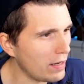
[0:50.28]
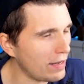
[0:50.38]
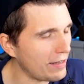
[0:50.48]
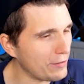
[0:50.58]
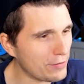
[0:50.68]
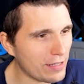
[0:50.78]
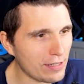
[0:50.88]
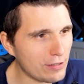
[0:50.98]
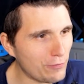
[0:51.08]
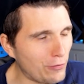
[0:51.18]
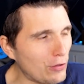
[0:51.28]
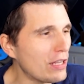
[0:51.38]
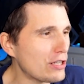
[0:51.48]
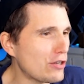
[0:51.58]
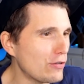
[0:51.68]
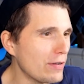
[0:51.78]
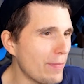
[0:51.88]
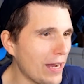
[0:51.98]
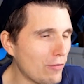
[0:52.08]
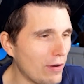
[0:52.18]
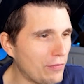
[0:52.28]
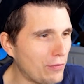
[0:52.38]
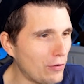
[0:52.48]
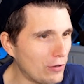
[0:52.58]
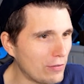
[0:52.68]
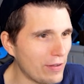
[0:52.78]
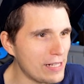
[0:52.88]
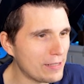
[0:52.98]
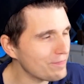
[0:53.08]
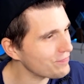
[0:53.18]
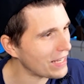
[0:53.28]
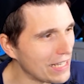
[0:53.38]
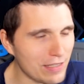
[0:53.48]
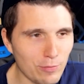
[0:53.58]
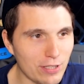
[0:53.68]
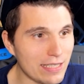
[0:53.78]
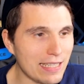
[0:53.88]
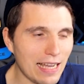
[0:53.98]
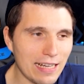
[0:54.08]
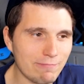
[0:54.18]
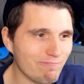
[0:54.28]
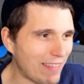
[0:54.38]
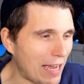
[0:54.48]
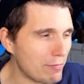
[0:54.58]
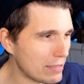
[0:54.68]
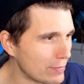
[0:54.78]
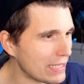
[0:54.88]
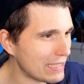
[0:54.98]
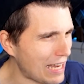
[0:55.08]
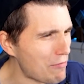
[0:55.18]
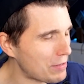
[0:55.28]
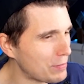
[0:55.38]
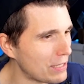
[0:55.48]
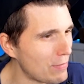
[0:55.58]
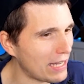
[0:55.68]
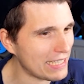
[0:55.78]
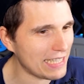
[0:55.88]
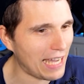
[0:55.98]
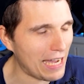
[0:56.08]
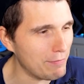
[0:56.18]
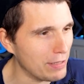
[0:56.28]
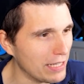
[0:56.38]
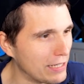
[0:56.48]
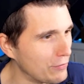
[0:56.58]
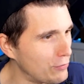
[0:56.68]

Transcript: Ah, unsere wunderschöne Minecraft-Fluchtwelt. Also muss ich sagen, da habe ich mich, habe ich mich immer richtig heimelig